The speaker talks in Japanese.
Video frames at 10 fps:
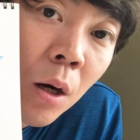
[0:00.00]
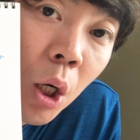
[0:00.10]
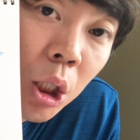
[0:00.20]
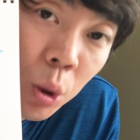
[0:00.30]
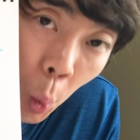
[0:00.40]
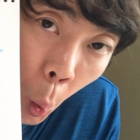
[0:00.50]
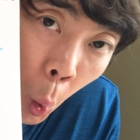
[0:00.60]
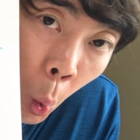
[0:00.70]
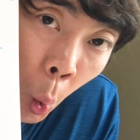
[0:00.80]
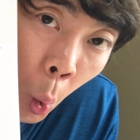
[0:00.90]
あと、
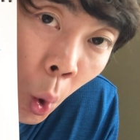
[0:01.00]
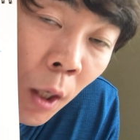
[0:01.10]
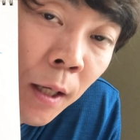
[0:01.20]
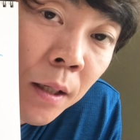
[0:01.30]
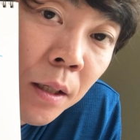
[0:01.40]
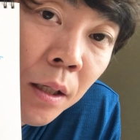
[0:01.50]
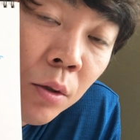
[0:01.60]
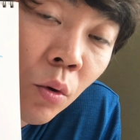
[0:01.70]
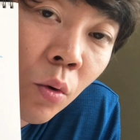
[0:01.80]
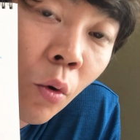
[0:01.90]
えー
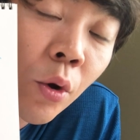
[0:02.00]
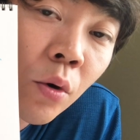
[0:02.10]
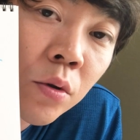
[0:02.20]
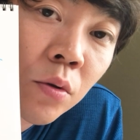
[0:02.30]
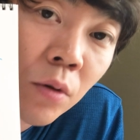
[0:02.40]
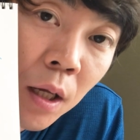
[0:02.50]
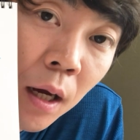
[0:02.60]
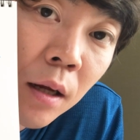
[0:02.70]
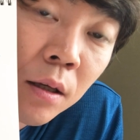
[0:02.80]
と、泳ぐのが